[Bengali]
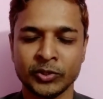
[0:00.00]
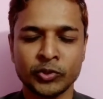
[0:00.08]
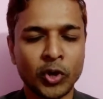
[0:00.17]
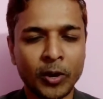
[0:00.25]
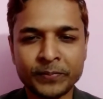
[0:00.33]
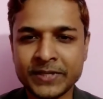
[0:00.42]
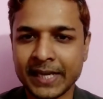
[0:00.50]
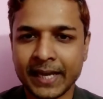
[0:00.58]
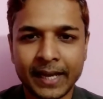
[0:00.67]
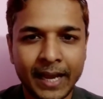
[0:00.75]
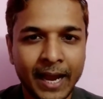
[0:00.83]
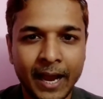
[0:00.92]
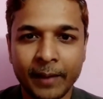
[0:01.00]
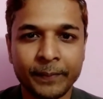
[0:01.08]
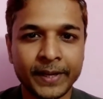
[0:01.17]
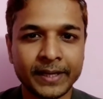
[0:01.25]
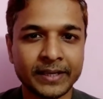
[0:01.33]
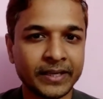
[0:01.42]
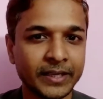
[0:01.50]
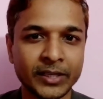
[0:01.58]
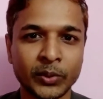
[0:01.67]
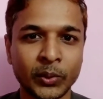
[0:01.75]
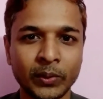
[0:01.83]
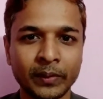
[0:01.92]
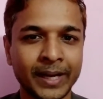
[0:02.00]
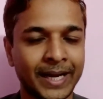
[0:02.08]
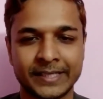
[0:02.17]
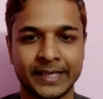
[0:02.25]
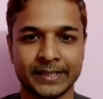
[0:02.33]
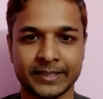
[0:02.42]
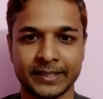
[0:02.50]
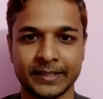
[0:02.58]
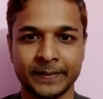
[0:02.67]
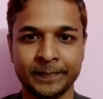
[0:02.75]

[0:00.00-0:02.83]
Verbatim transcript: সব জায়গায় আবেগ ইগো কাজে আসে না